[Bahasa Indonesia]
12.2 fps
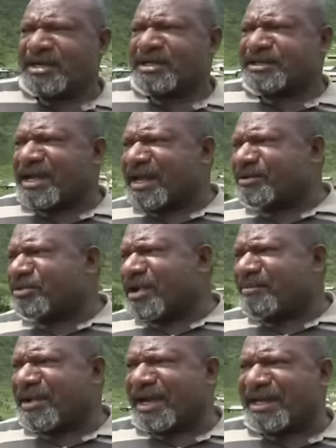Saya juga
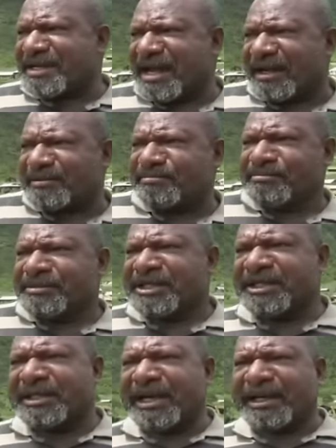mengajak
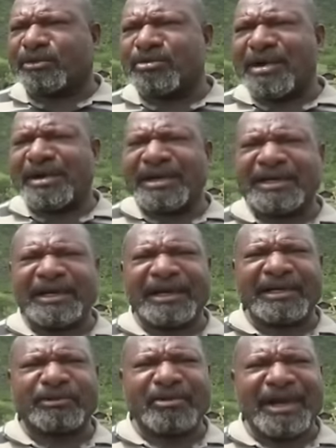
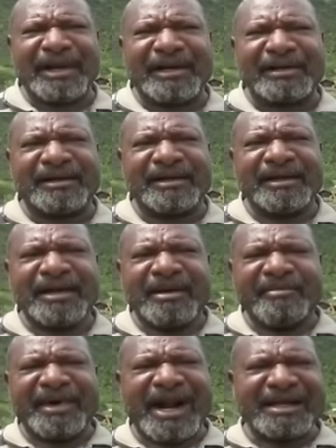intelektual-intelektual
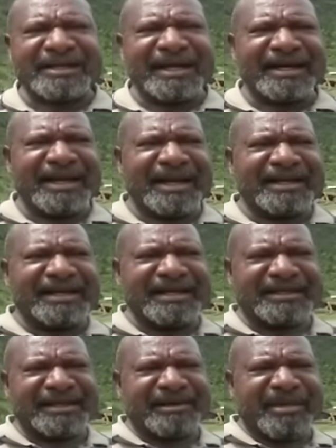berasal dari
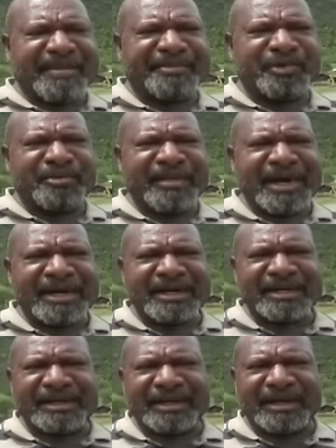distrik Mapenduma
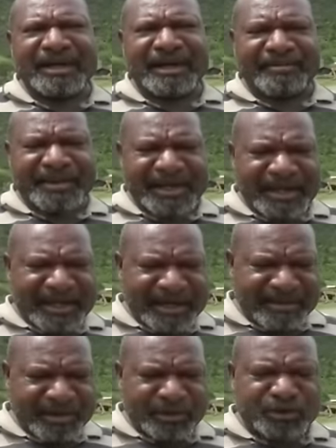eh,
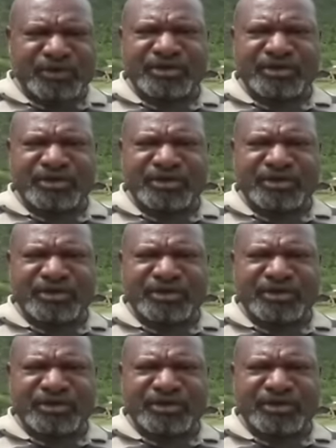lebih khusus